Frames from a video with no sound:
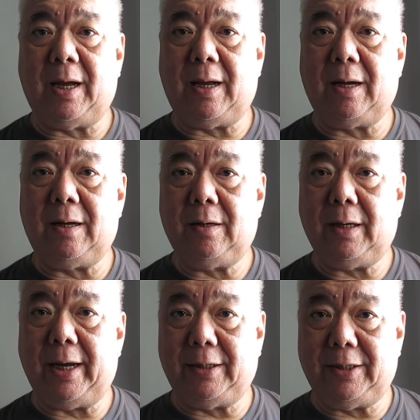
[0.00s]
na ang
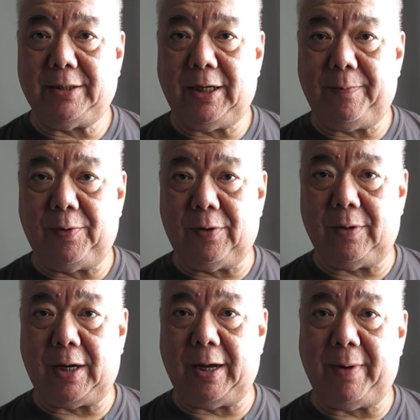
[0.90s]
NTC
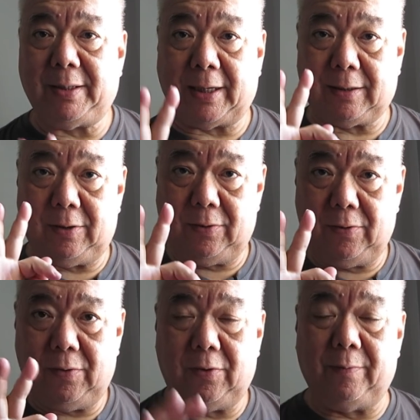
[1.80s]
po ay may
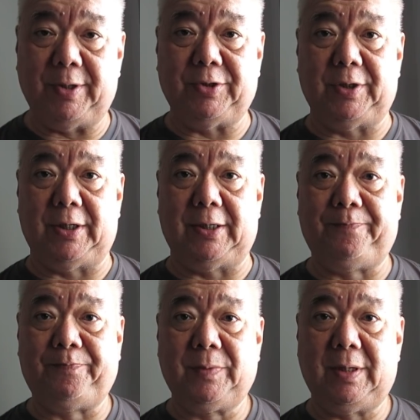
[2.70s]
tatlong
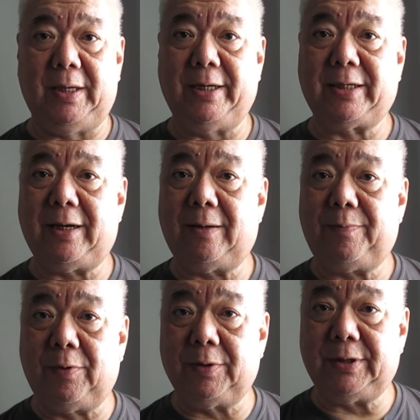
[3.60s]
commissioner. Isa
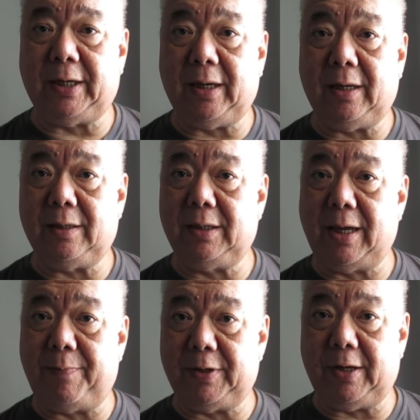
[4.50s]
lang po si
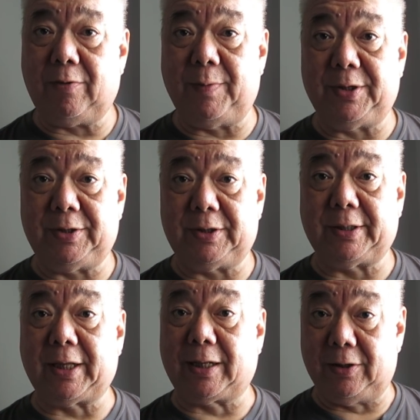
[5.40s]
Deputy Commissioner
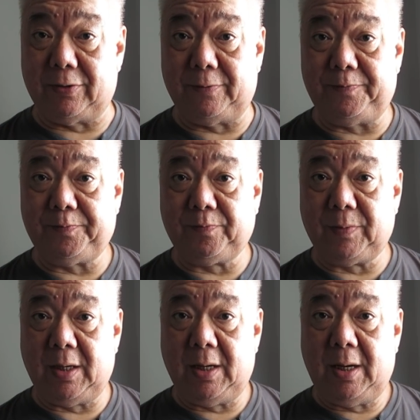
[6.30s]
sa tatlo.
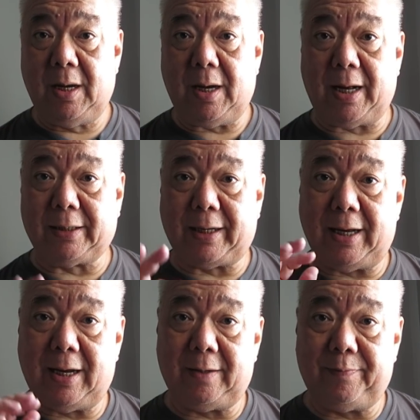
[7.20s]
At
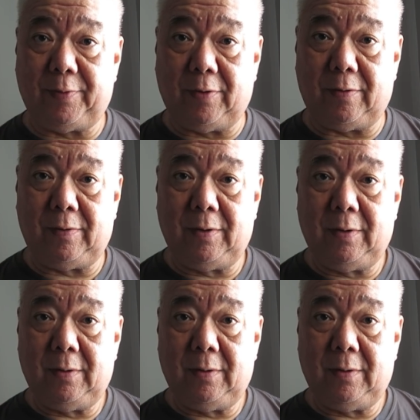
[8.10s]
kailangan po,